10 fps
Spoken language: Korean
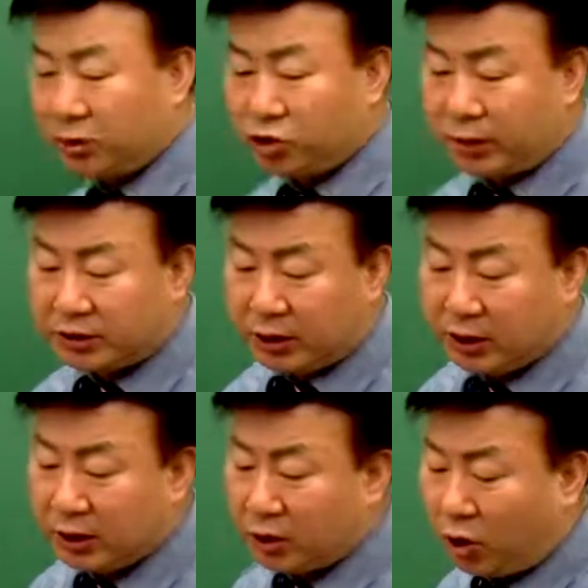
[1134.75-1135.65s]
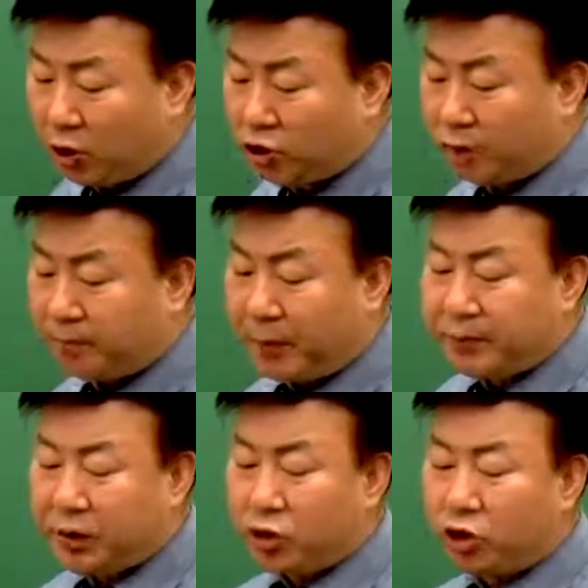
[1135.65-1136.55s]
두 번째,
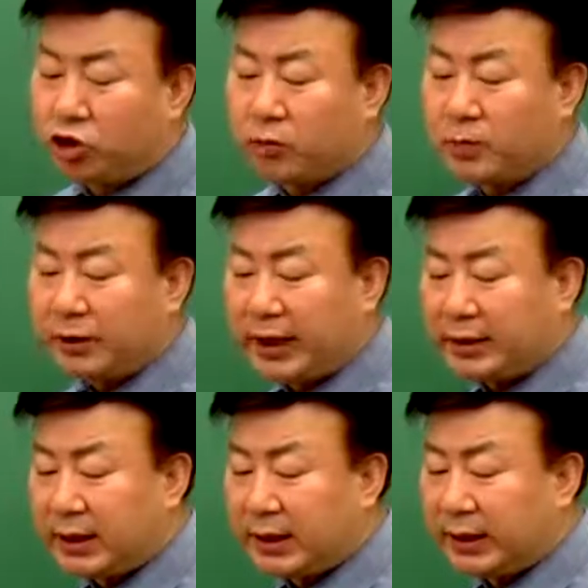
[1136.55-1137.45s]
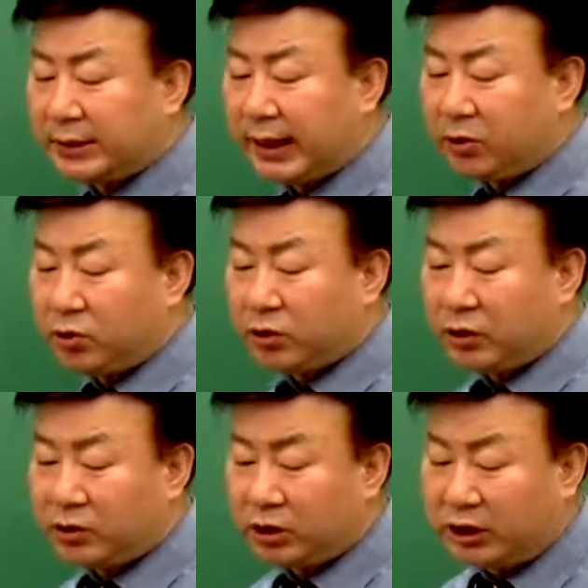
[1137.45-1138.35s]
건축법상 건축물 대장이나 사용승인서,